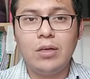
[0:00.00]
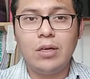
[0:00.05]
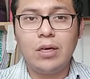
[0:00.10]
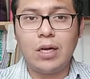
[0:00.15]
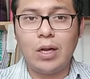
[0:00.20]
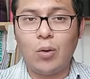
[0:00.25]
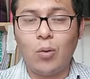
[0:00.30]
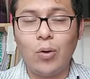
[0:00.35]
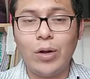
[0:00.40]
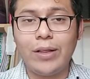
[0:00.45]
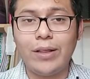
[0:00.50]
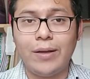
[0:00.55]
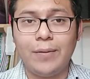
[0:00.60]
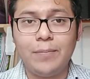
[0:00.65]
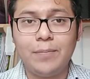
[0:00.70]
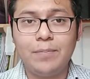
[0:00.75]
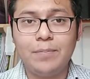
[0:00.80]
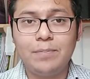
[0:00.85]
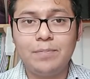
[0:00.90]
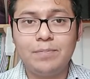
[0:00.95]
Recuerda,
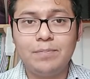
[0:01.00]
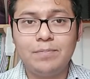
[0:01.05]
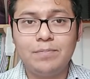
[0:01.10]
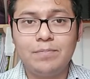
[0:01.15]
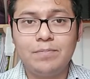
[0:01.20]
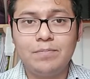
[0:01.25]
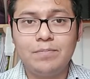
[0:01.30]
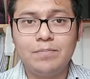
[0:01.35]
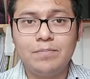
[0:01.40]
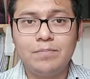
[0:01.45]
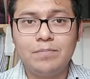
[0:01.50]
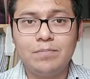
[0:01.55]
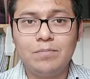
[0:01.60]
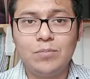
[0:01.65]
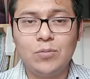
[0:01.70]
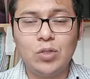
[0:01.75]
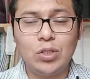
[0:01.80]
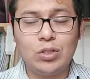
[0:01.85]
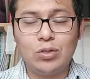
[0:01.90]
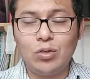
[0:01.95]

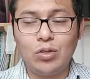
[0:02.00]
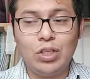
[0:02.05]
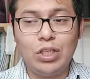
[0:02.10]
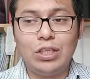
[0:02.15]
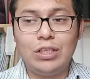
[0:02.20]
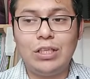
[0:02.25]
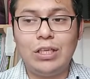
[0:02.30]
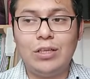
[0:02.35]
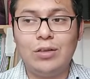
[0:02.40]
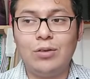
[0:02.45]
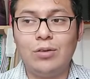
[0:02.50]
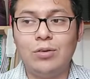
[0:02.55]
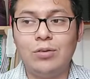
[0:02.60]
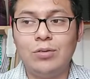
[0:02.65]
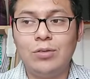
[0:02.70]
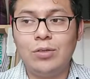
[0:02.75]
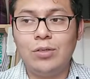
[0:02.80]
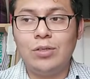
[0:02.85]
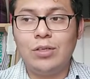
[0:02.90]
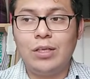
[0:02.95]
no estoy
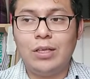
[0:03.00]
diciendo